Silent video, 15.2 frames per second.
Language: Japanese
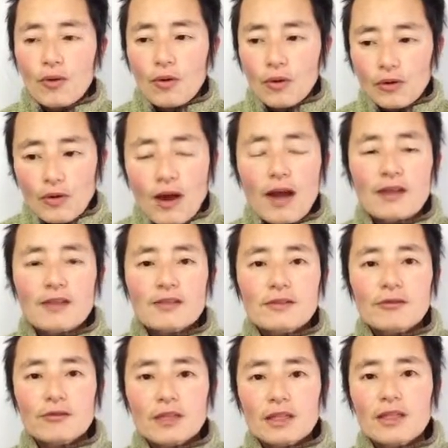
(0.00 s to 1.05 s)
この発
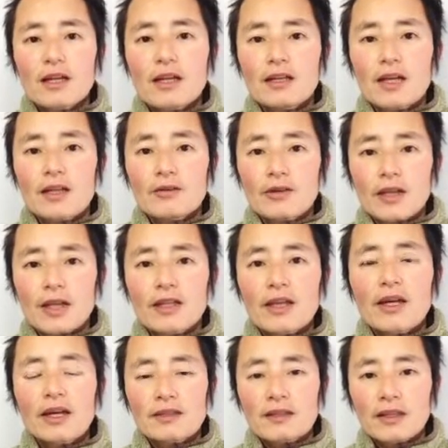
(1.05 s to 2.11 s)
想に至らないといけ
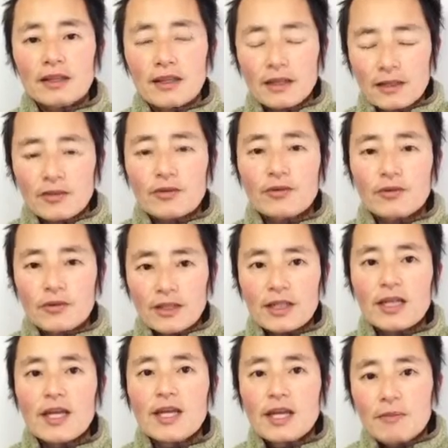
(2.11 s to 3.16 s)
なかったんだっていうこと
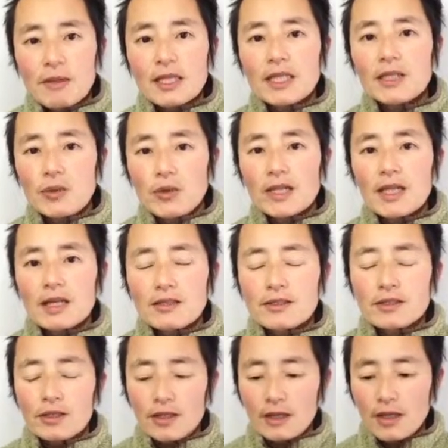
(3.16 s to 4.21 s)
に、まあ、昨日気が
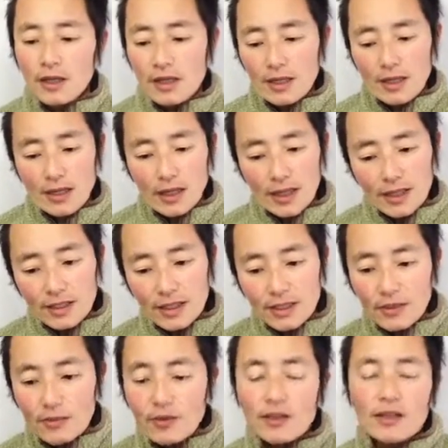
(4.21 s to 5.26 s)
ついて、ああ
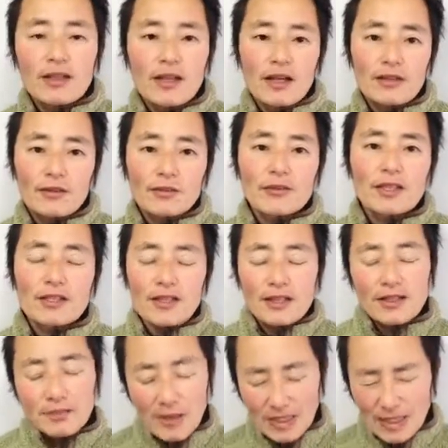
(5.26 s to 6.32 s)
聞いてよかったなと思ったんです
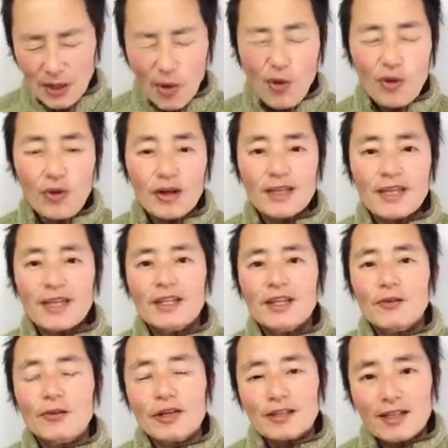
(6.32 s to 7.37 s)
よね。まあ、日本語ができ
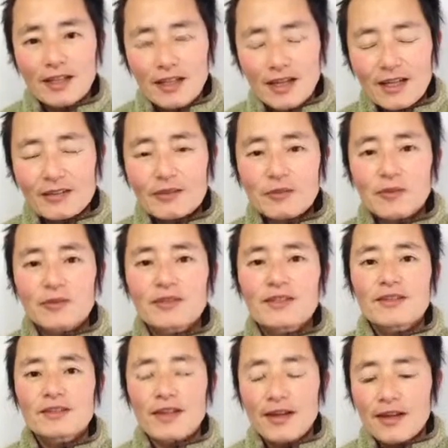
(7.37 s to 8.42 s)
てよかったなと思うん
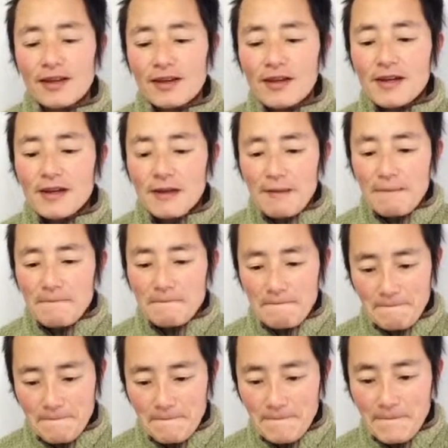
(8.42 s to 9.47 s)
ですよね。
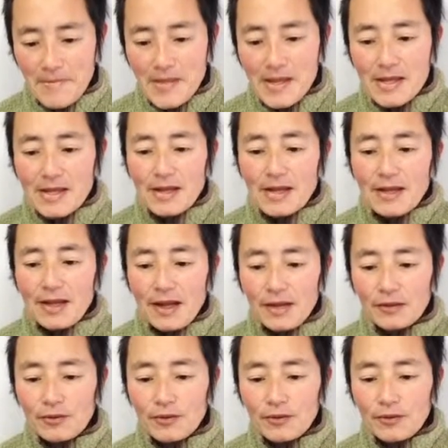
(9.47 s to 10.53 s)
うん
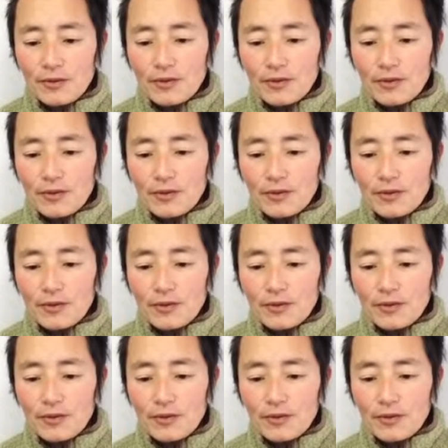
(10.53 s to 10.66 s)
あの